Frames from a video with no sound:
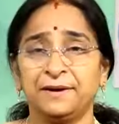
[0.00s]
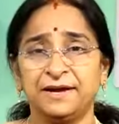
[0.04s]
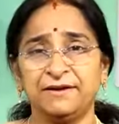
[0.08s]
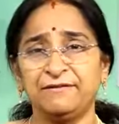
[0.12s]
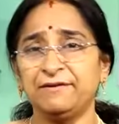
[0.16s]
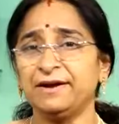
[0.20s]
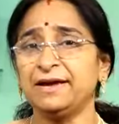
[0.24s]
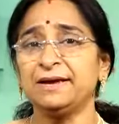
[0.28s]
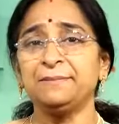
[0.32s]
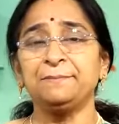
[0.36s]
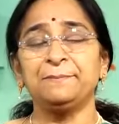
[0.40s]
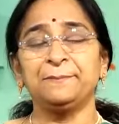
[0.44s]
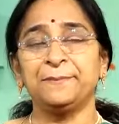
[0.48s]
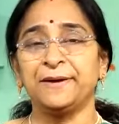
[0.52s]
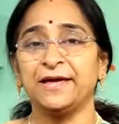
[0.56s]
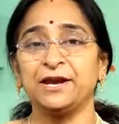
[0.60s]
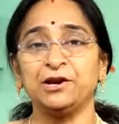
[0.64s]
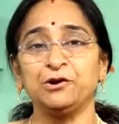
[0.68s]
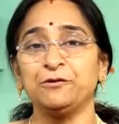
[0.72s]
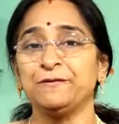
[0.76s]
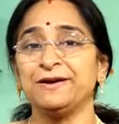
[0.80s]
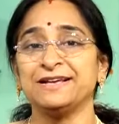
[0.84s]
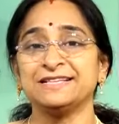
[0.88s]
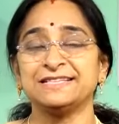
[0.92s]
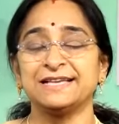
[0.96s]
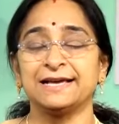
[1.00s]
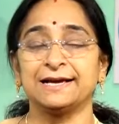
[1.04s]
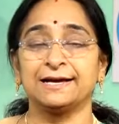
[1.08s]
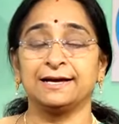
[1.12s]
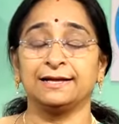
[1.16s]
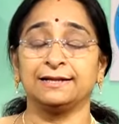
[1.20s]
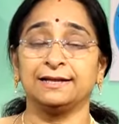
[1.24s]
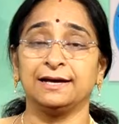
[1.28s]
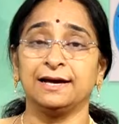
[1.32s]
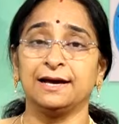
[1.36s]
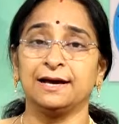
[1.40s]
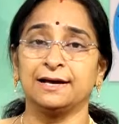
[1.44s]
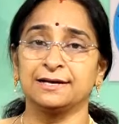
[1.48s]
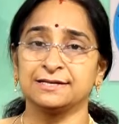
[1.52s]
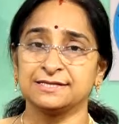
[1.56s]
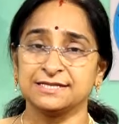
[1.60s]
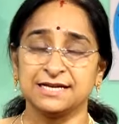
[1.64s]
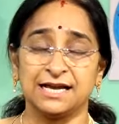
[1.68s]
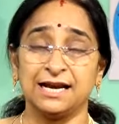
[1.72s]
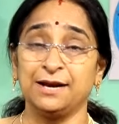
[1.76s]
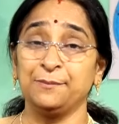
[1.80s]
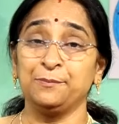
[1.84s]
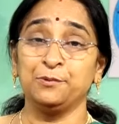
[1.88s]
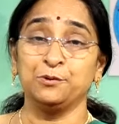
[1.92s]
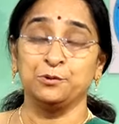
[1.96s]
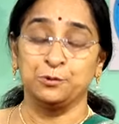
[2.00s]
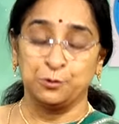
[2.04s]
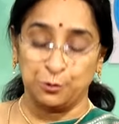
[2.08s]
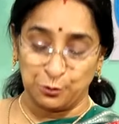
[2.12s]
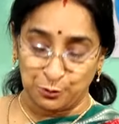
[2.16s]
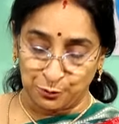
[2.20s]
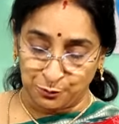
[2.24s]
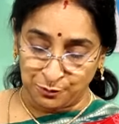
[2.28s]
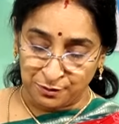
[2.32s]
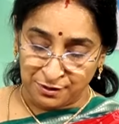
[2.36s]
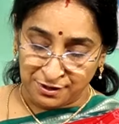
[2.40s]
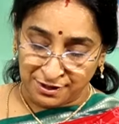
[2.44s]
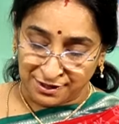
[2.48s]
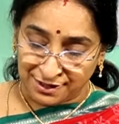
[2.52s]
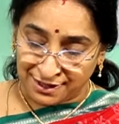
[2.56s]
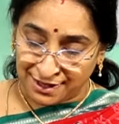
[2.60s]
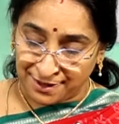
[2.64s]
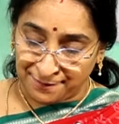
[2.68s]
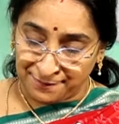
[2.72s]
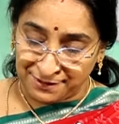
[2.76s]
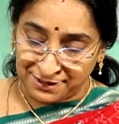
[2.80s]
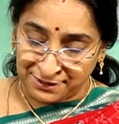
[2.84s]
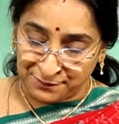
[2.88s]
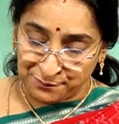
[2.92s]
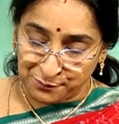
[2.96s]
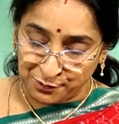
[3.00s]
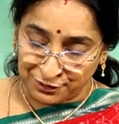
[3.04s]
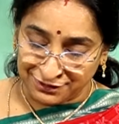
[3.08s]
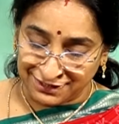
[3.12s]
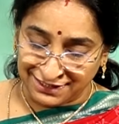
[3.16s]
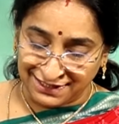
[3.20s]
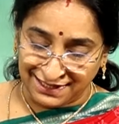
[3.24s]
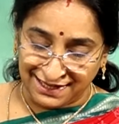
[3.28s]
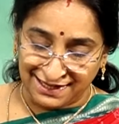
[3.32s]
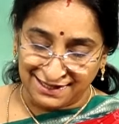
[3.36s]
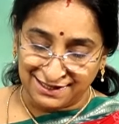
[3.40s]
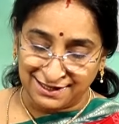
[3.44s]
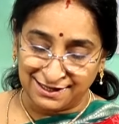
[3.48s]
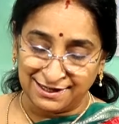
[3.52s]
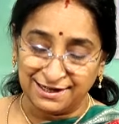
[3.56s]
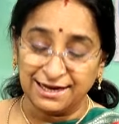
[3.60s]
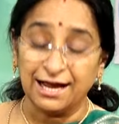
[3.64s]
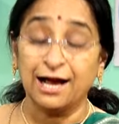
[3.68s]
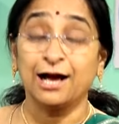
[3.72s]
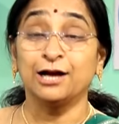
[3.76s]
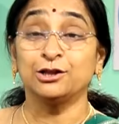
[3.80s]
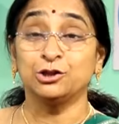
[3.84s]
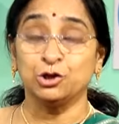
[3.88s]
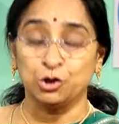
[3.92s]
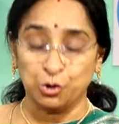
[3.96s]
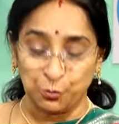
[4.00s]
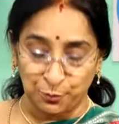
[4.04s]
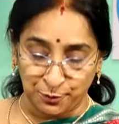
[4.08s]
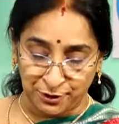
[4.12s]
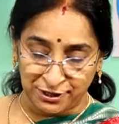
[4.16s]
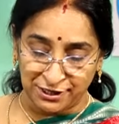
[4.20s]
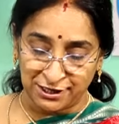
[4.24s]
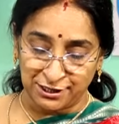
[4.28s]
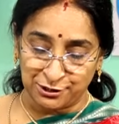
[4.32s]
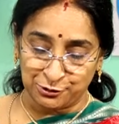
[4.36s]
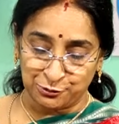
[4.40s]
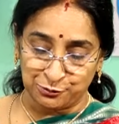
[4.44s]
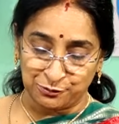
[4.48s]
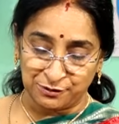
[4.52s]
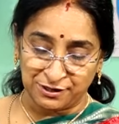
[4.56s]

ఇవి పెరుగు వేసాం కదా చల్ల కాబట్టి మొదట ఏంటంటే అతుక్కుపోయినట్టు